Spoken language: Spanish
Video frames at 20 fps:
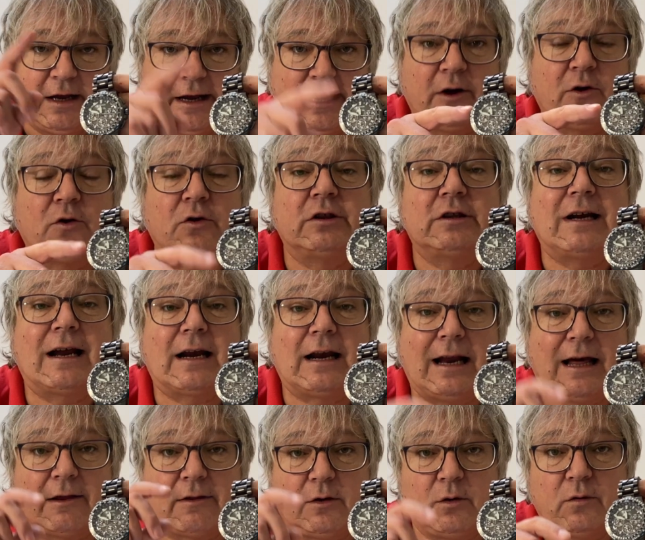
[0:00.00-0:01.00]
encontrar
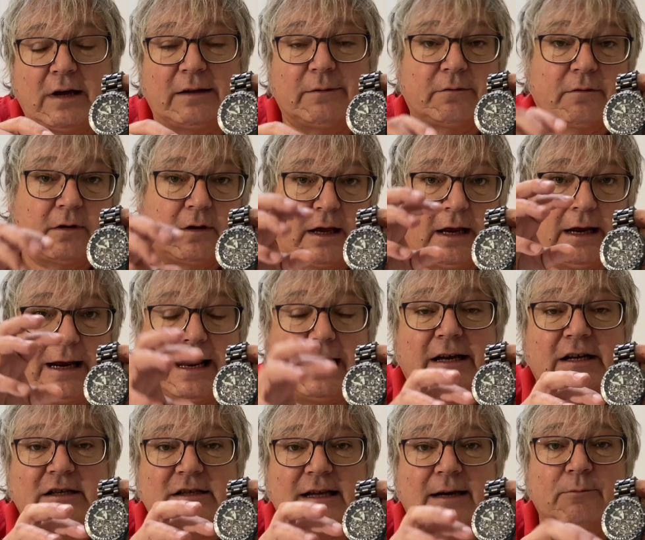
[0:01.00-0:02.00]
la ciudad en la que
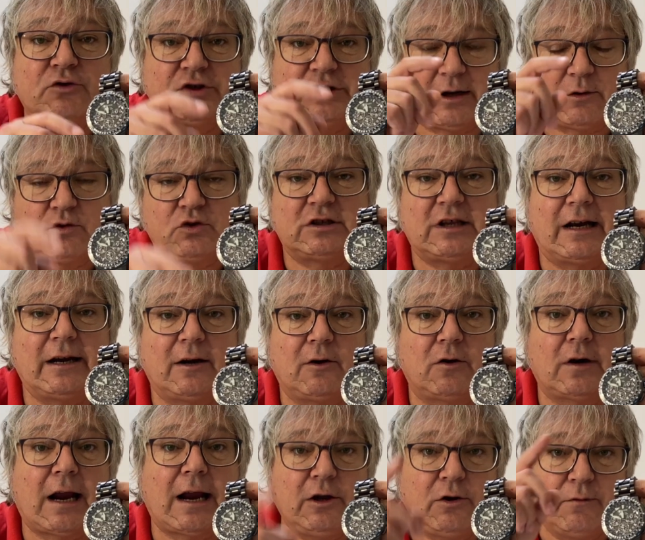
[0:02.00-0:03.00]
estamos y ajustar el
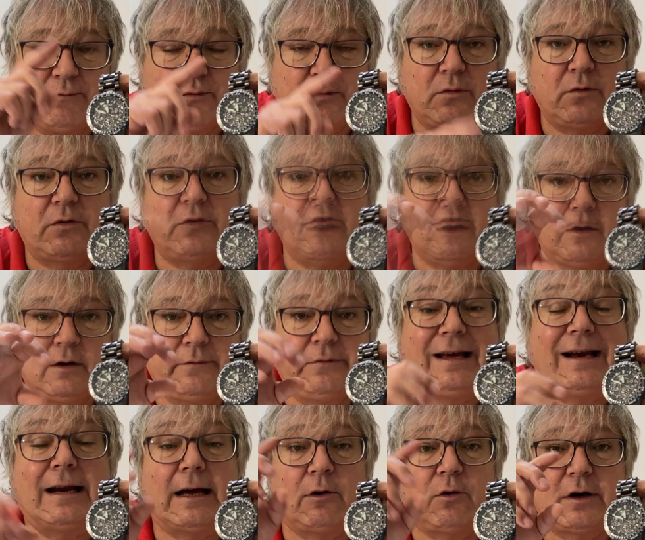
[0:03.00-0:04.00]
horario en función de
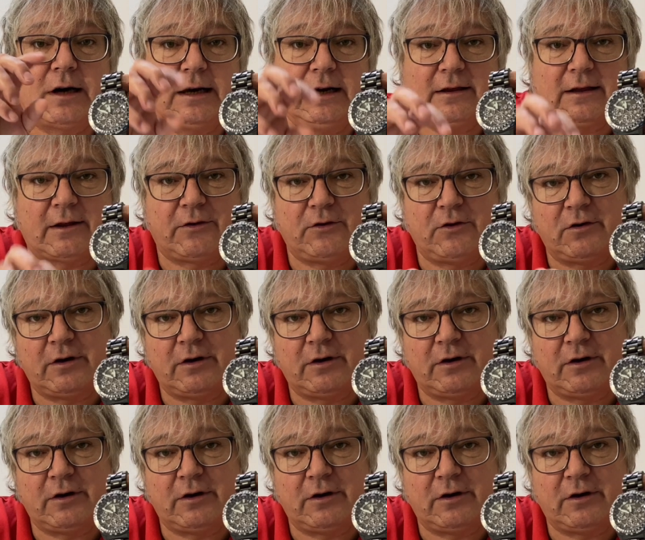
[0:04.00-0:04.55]
la localización